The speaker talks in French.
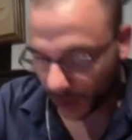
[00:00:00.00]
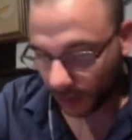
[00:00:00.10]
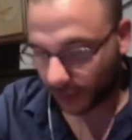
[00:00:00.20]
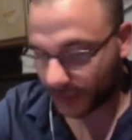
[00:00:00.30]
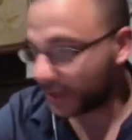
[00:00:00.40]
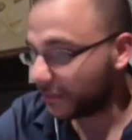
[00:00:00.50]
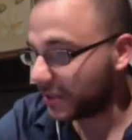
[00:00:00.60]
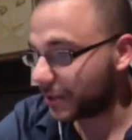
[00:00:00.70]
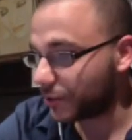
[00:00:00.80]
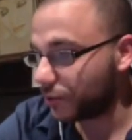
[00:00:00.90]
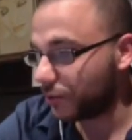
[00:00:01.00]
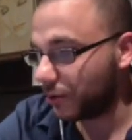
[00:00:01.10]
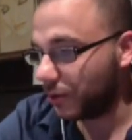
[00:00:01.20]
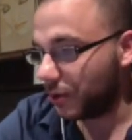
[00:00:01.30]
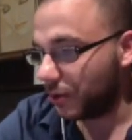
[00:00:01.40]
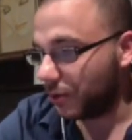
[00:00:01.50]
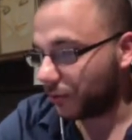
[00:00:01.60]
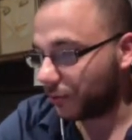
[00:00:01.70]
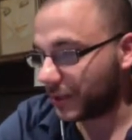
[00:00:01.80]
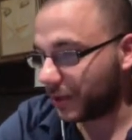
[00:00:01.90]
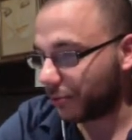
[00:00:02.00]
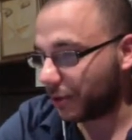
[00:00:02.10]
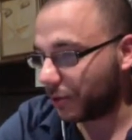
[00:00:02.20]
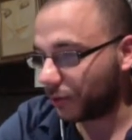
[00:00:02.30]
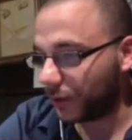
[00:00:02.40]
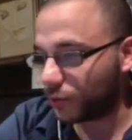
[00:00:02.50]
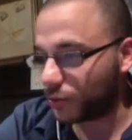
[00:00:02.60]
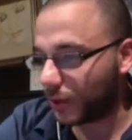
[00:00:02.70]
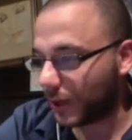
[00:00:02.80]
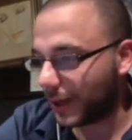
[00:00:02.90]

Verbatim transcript: euh, cette mise à jour, vous allez voir qu'on est toujours en